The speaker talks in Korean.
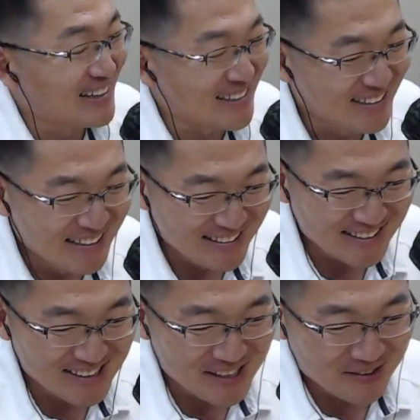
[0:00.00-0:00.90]
그렇죠.
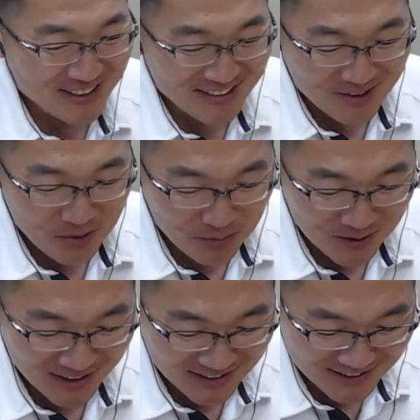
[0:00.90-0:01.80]
드리려고 그랬는데,
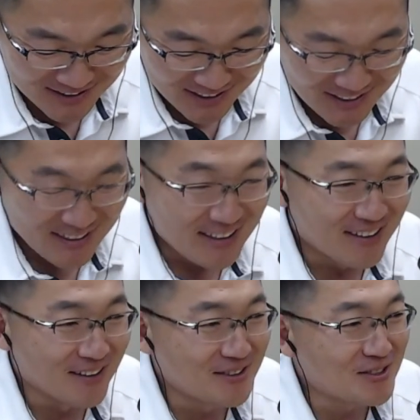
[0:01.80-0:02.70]
이번에는 음.
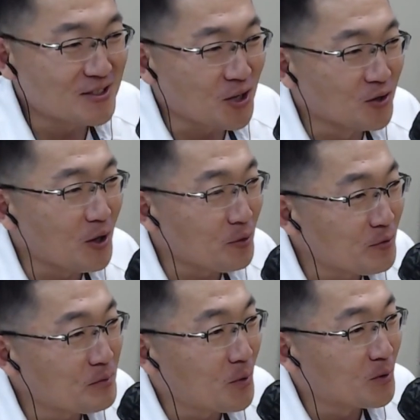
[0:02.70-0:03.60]
전화위복까지. 아,
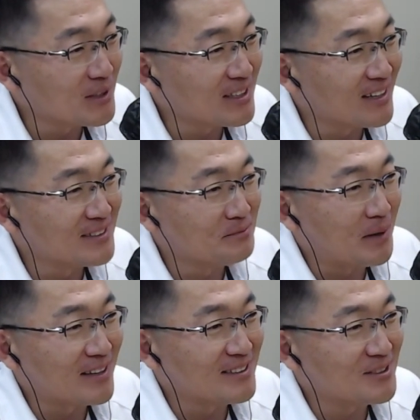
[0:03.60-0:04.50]
전화위복이라는
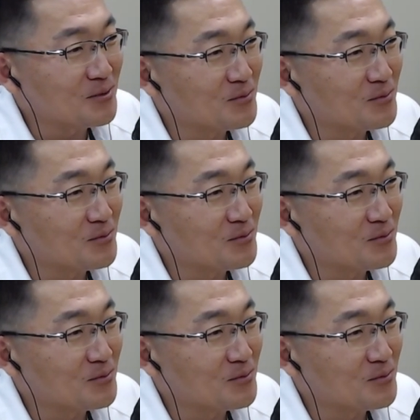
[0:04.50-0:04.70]
말을 좀